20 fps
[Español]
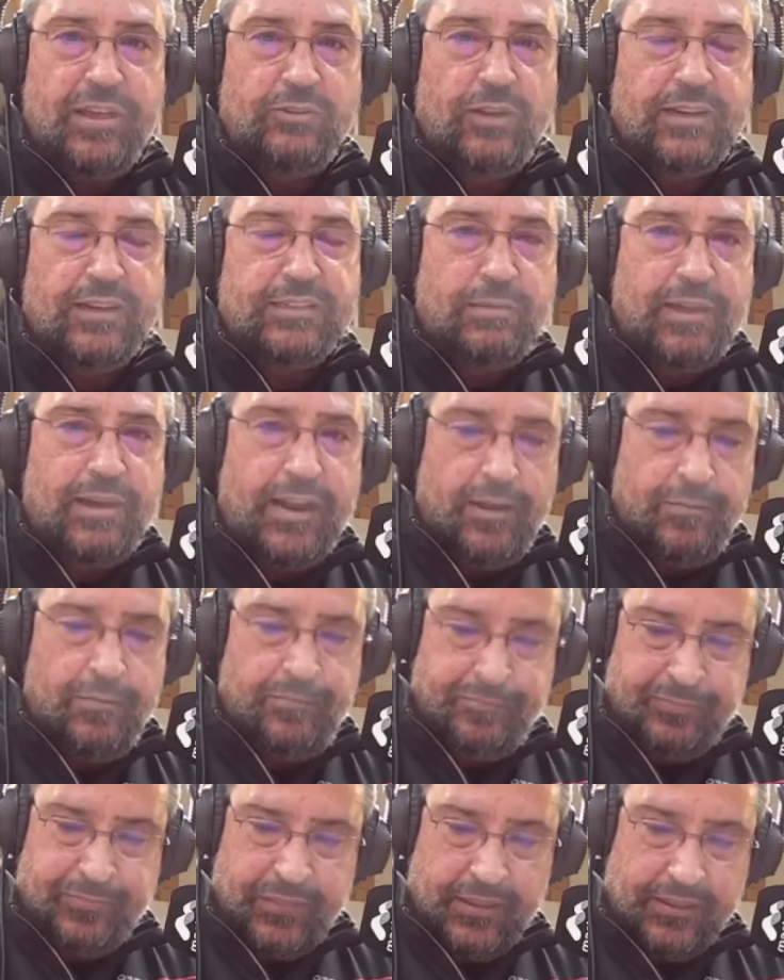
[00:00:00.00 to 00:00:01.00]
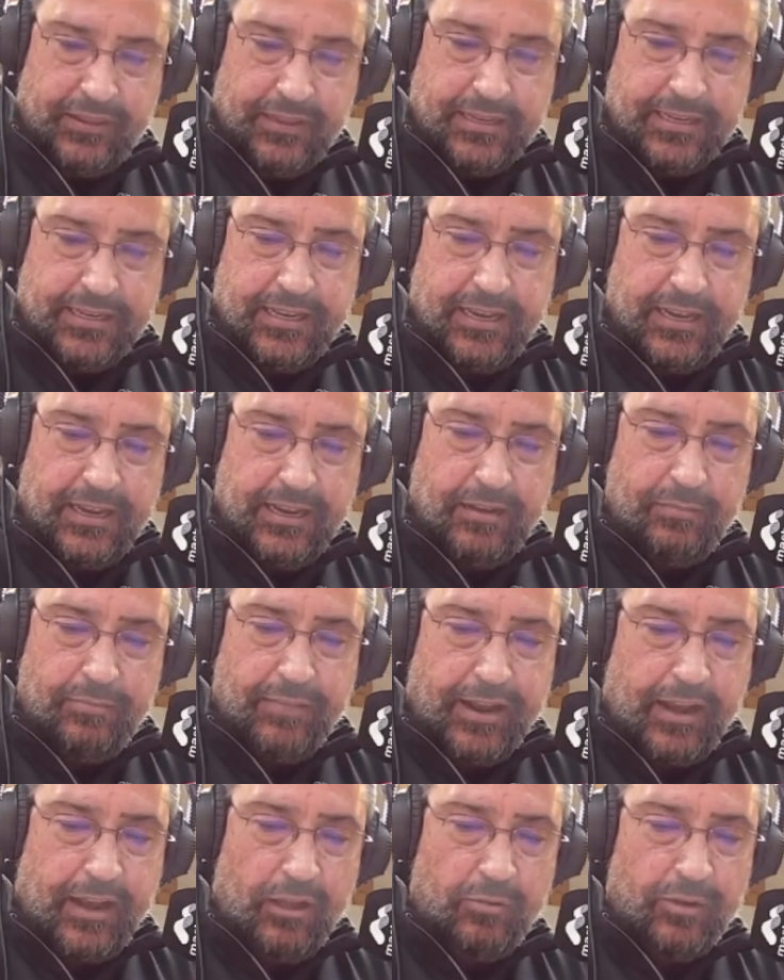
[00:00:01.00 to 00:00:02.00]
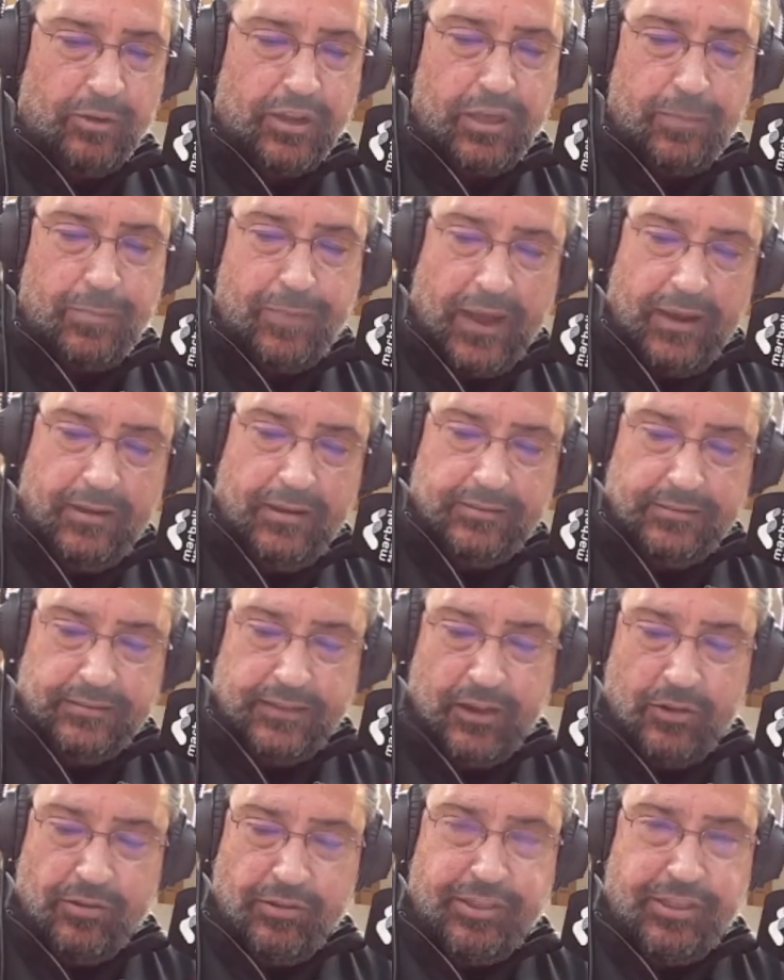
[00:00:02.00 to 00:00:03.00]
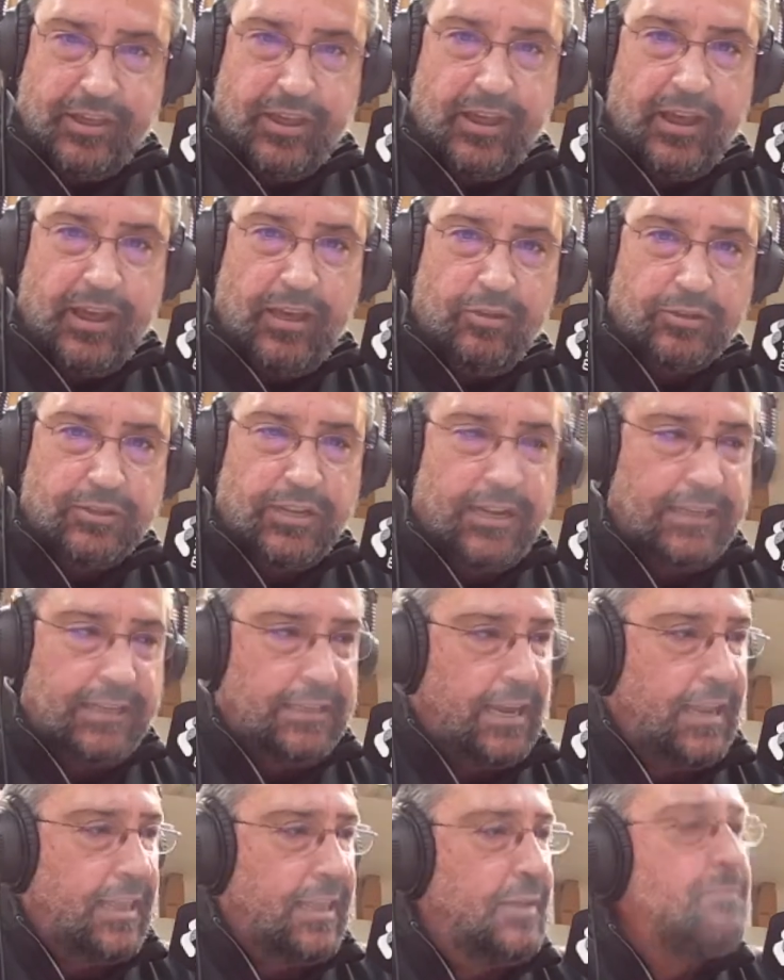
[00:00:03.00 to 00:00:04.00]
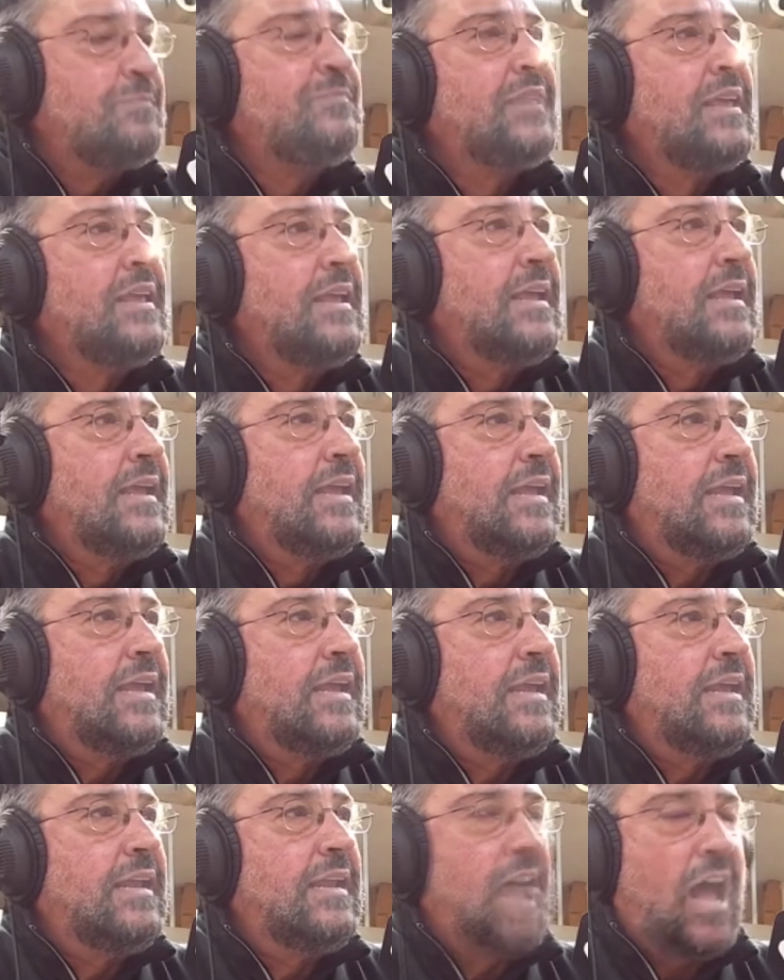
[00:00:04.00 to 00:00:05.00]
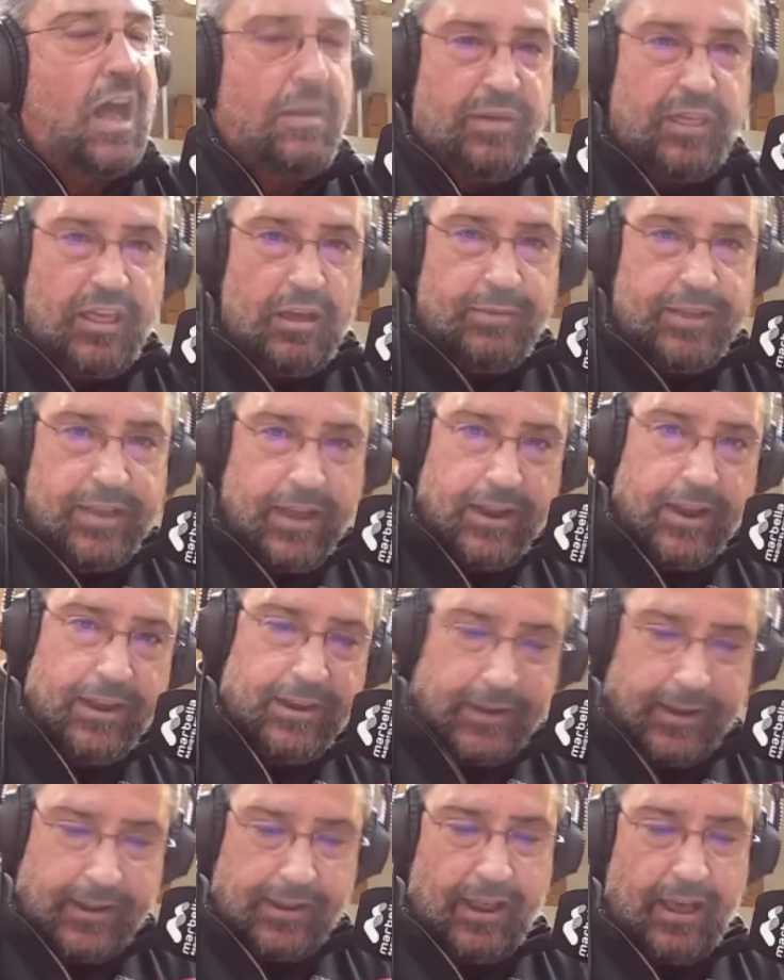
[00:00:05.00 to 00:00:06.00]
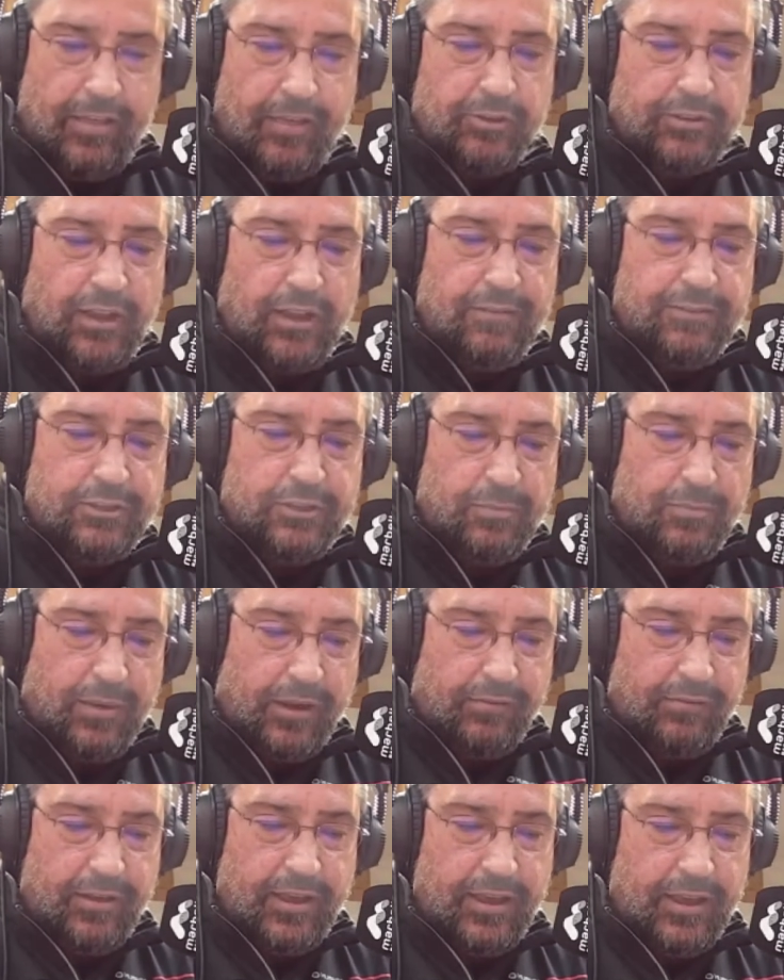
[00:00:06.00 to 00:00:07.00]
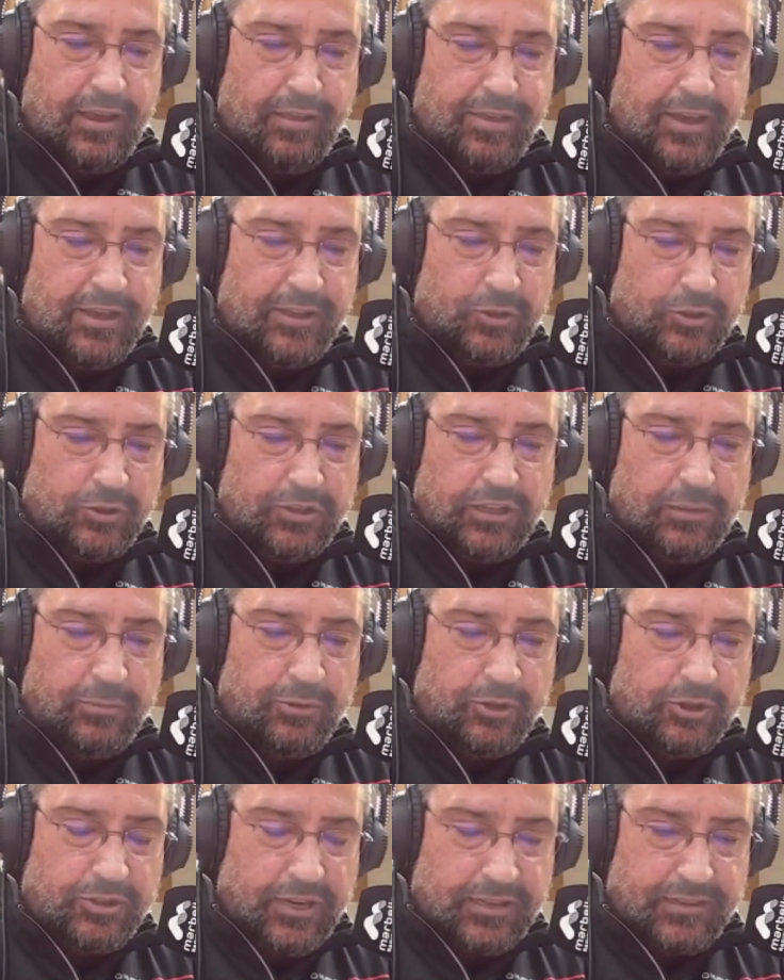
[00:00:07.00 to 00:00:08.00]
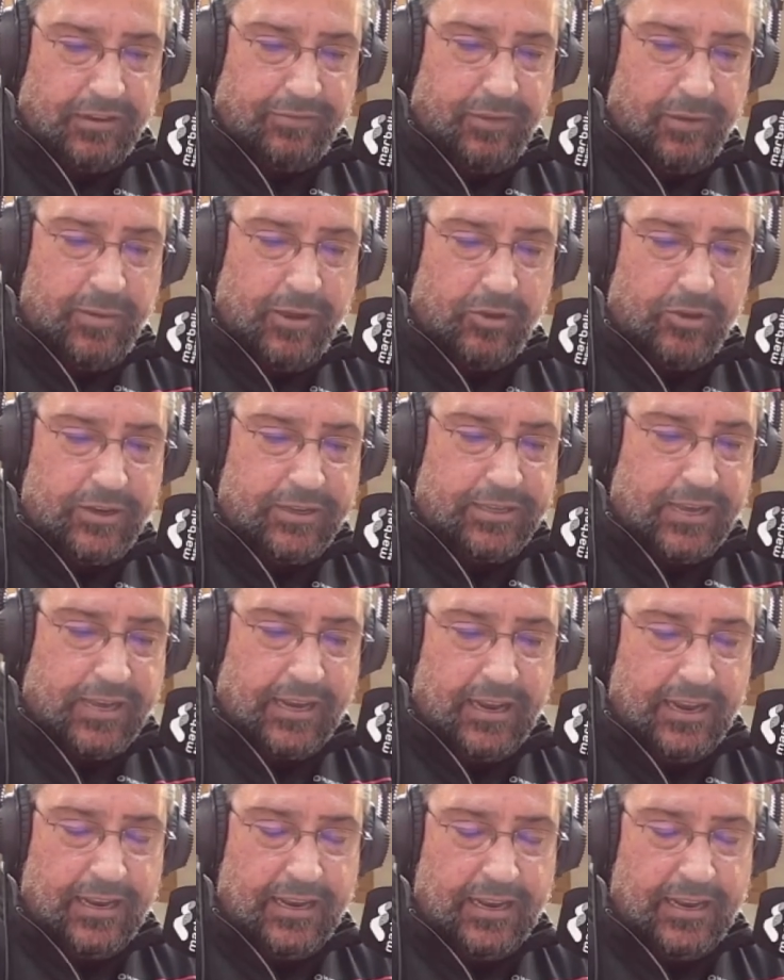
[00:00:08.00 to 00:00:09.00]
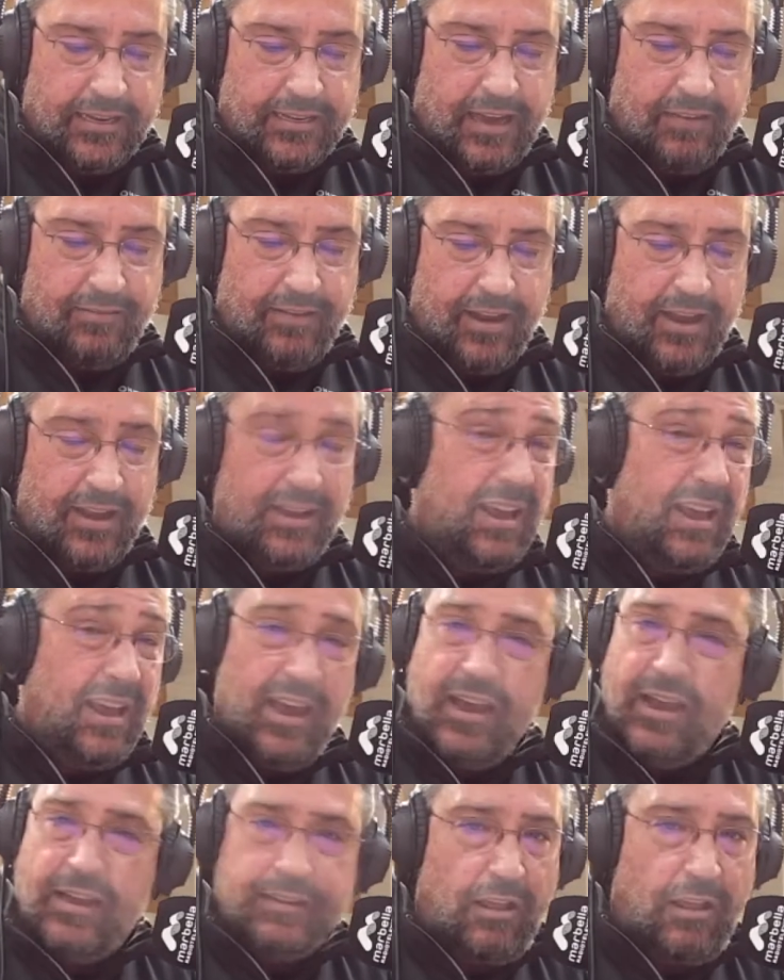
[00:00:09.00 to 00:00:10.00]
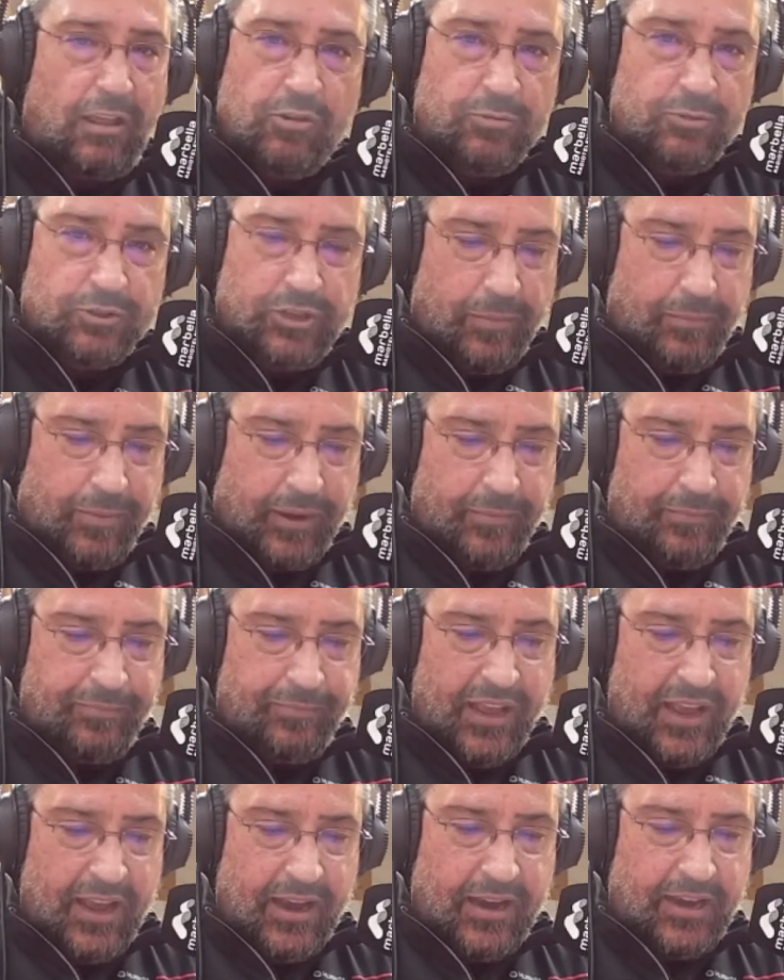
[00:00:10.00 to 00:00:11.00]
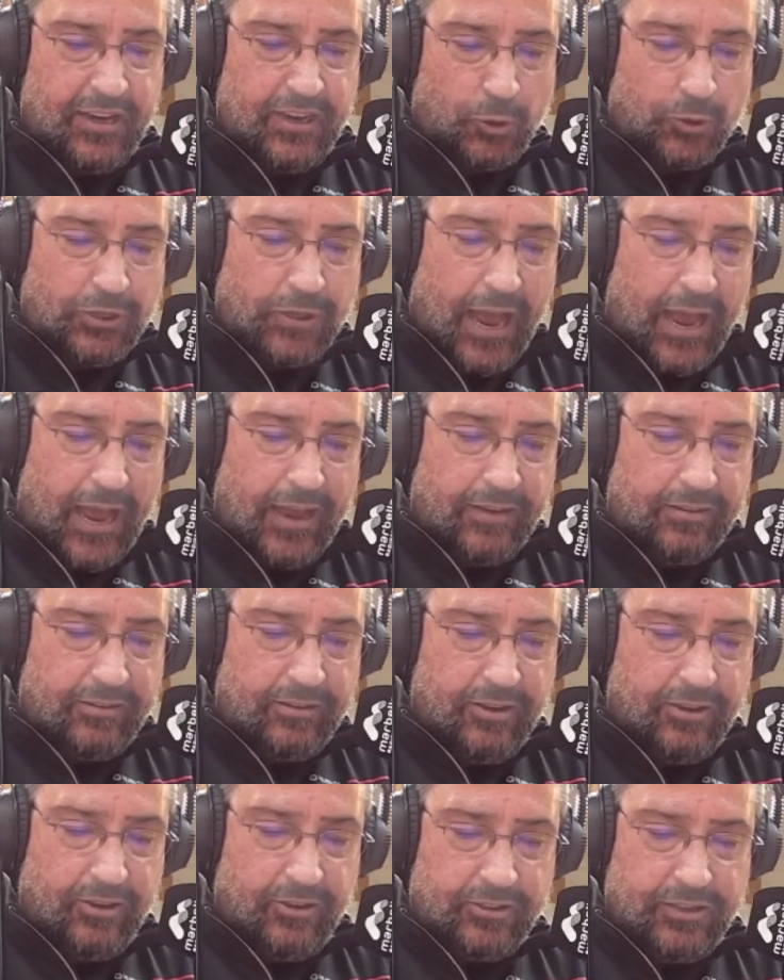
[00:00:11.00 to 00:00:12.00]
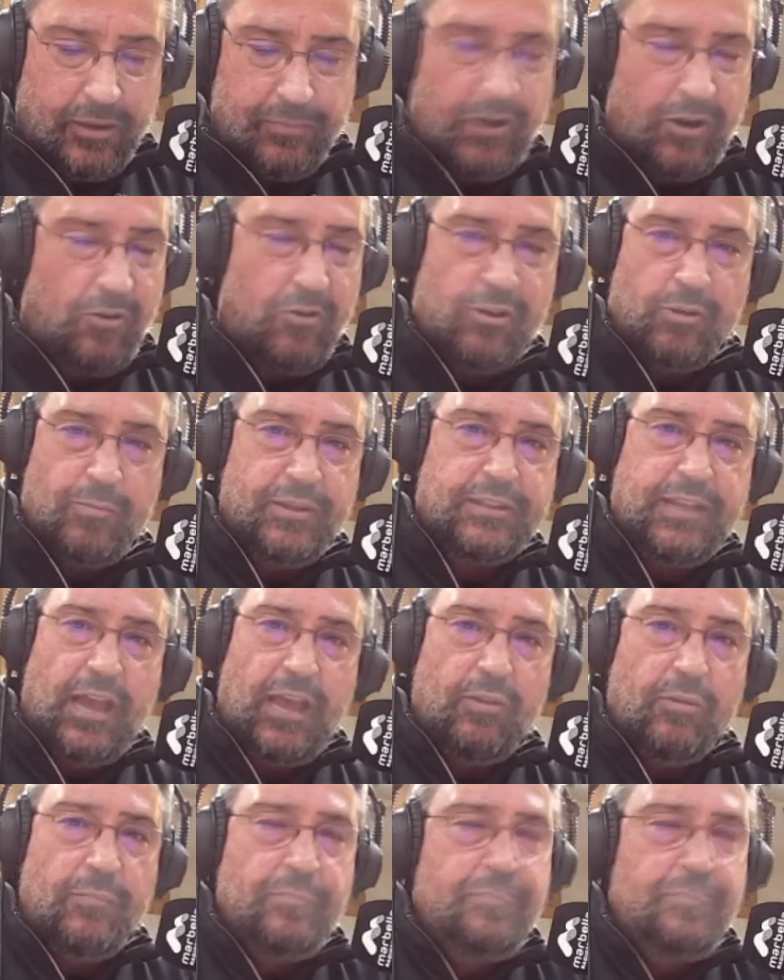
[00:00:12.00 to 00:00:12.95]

la semana desde el Mercado Municipal de 11 a 2 de la tarde. En, a media mañana en Radio Televisión Marbella 107.6 FM con este quien les habla. Encantado como siempre, Jesús Jaén. Yo siempre lo he comentado,